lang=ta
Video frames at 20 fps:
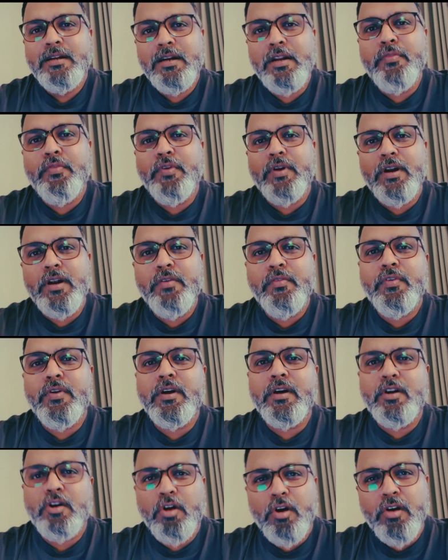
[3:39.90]
டிஃப்ரெண்ட்
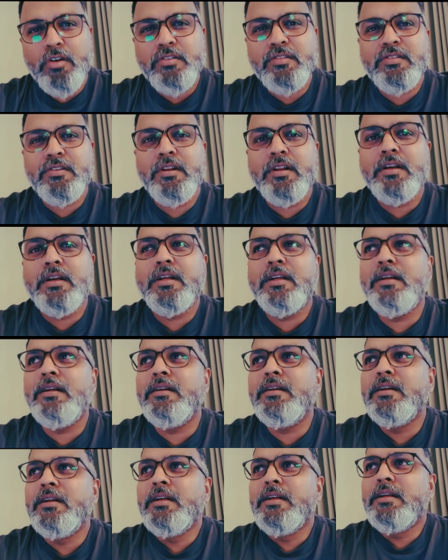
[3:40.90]
டிஃப்ரெண்ட் டாக்ஸ்
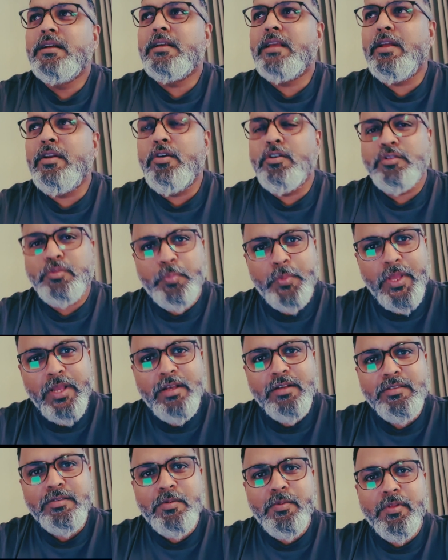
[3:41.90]
இருக்குது கீனோட்
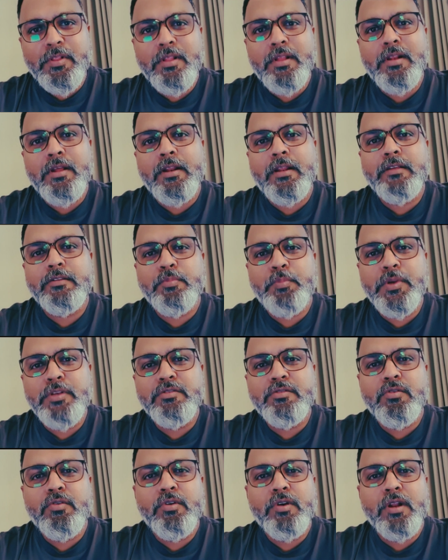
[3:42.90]
ஸ்பீக்கர்ஸ் வந்து நிறைய
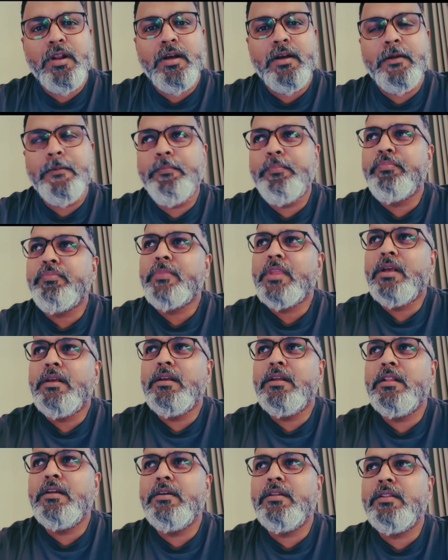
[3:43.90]
ஸ்பீச் கொடுக்குறாங்க
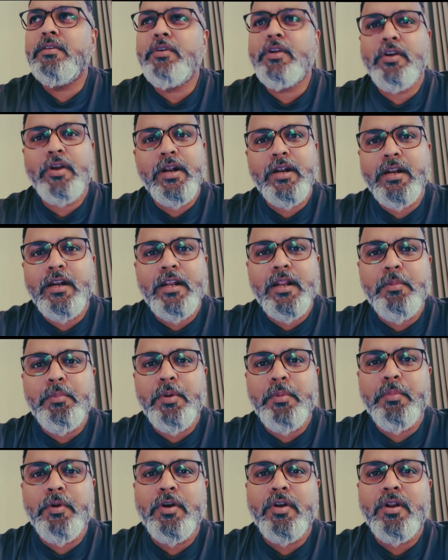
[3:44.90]
இது வந்து வெறும்
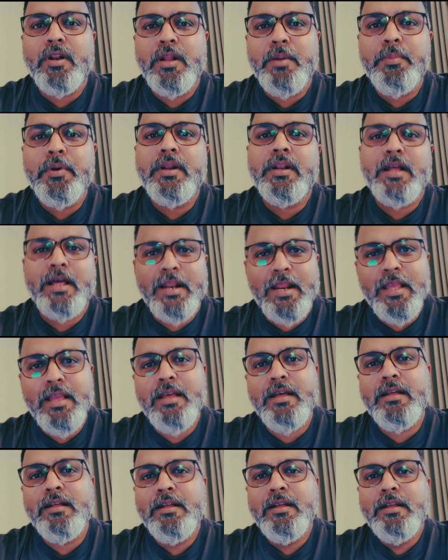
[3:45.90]
என்டர்டெயின்மெண்ட் மட்டும் இல்லாமல் நிறைய
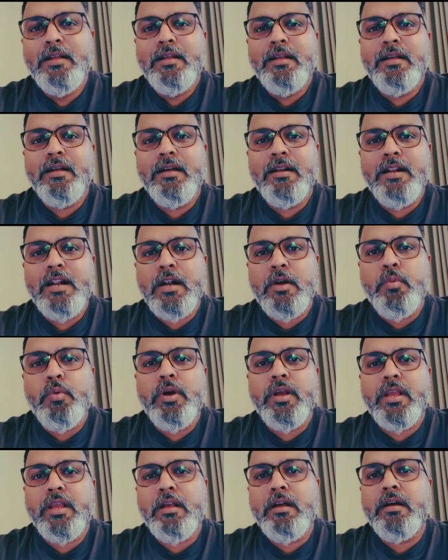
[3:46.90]

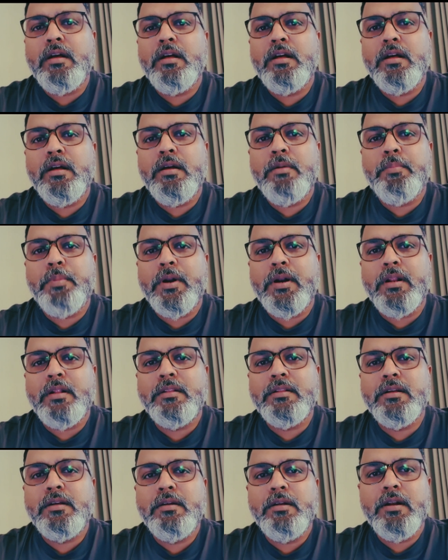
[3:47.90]
நெட்ஒர்க்
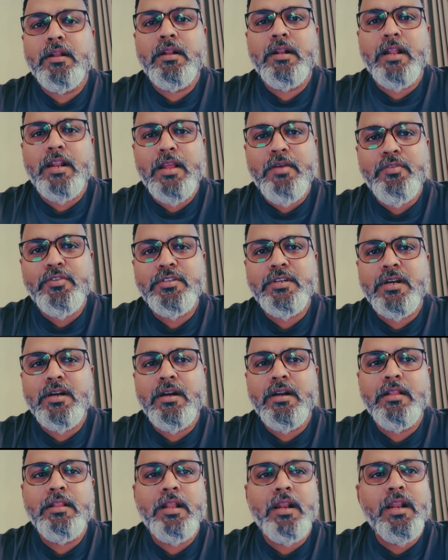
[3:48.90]
பண்ணுறதுக்கான நிறைய
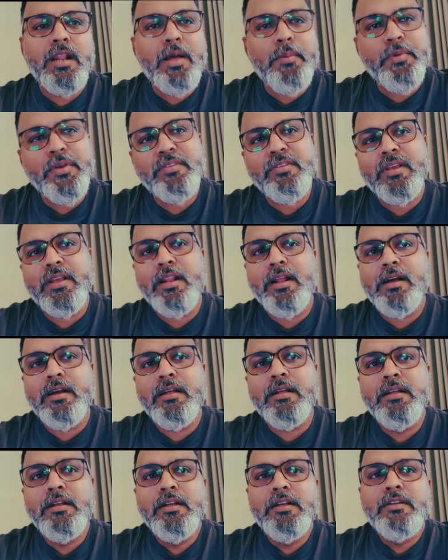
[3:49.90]
விஷயங்கள் இதெல்லாமே செய்கிறாங்க
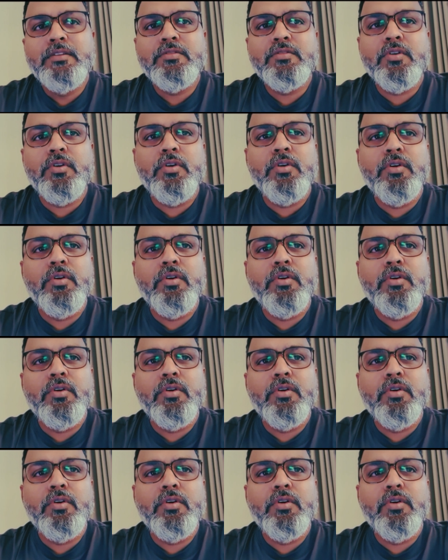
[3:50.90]
ஸோ